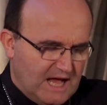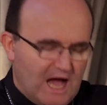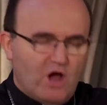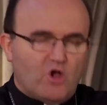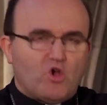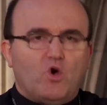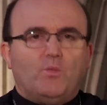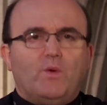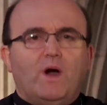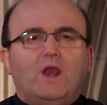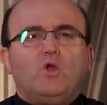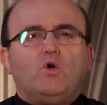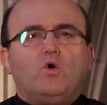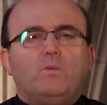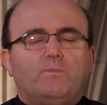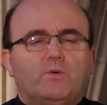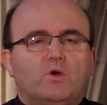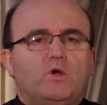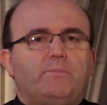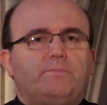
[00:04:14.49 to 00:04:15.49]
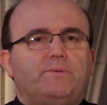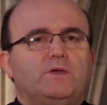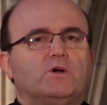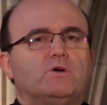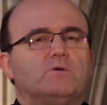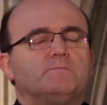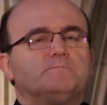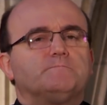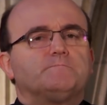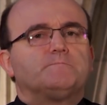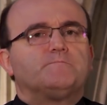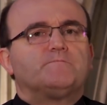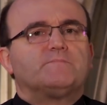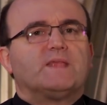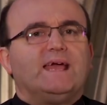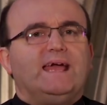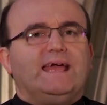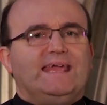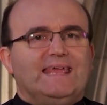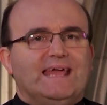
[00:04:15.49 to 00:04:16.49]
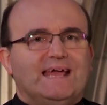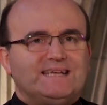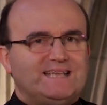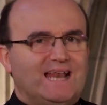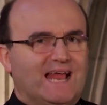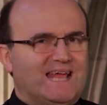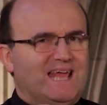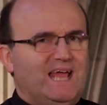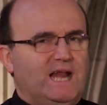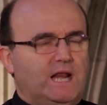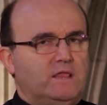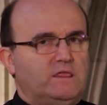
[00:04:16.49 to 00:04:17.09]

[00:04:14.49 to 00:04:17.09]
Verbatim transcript: a como algo propio. Ella es la que ha